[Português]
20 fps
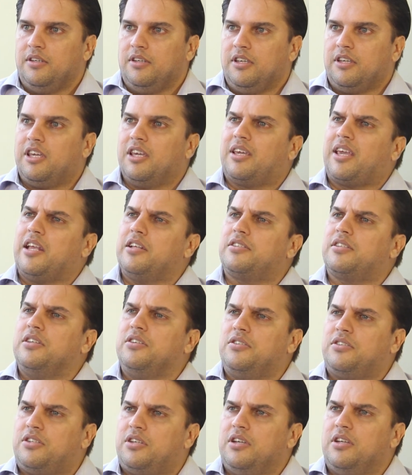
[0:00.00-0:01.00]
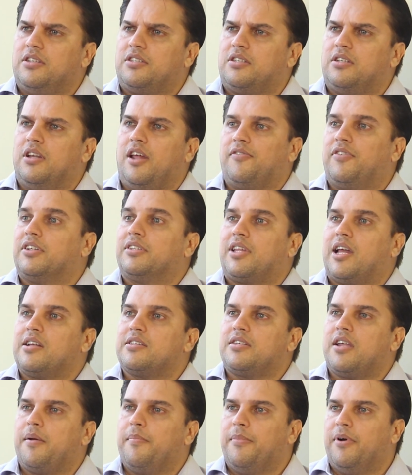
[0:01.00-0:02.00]
E que quem sentisse,
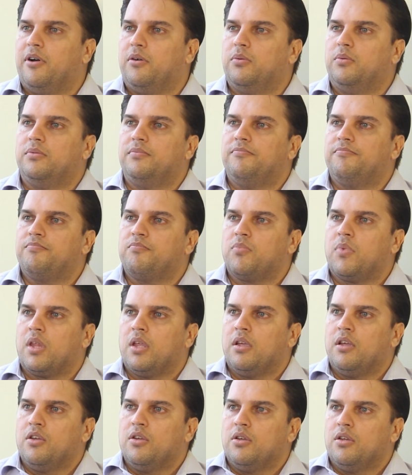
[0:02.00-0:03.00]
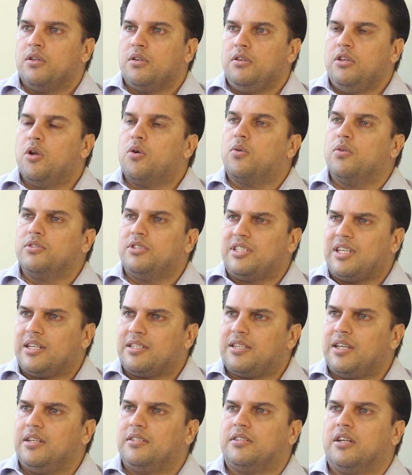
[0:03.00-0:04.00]
levantasse a mão. E eu, com
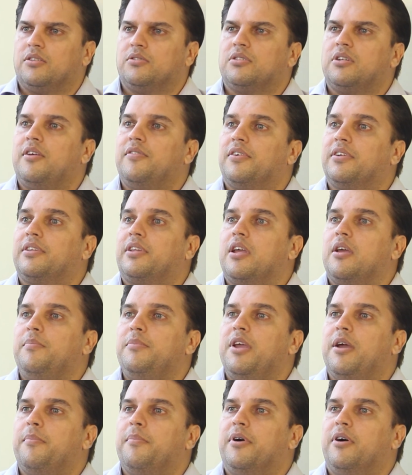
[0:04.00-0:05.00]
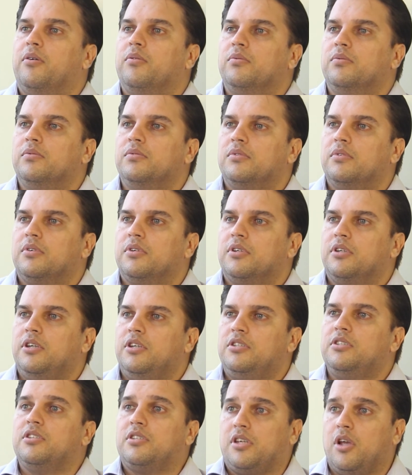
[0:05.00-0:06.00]
16 anos, levantei a minha mão e
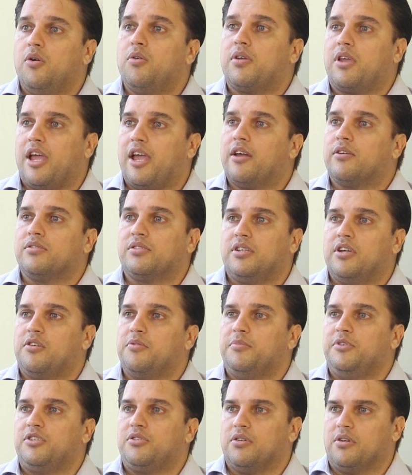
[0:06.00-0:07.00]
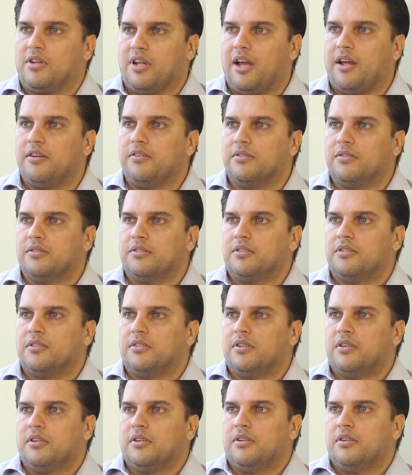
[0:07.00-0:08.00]
disse: Eu quero ser um missionário.
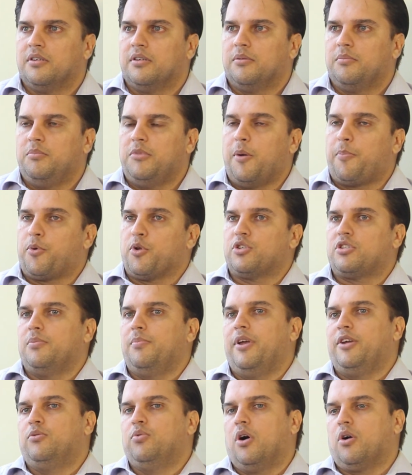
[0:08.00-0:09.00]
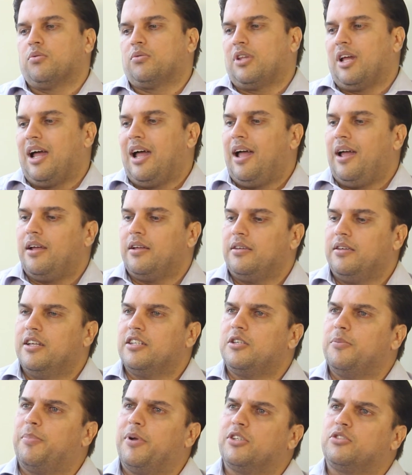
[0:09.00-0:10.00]
Me aproximei do altar e
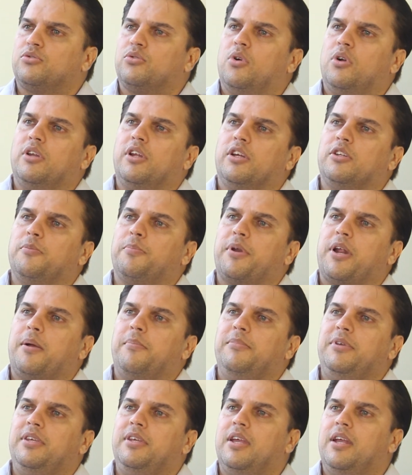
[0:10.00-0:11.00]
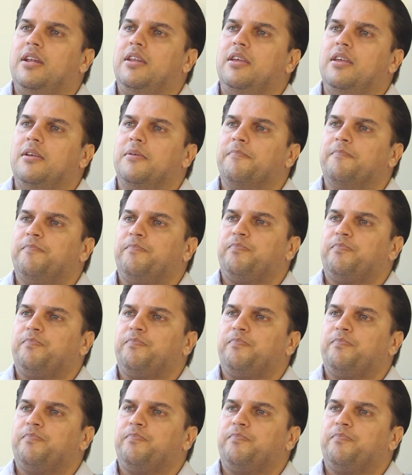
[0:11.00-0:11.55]
esse pastor, olhando para mim, ele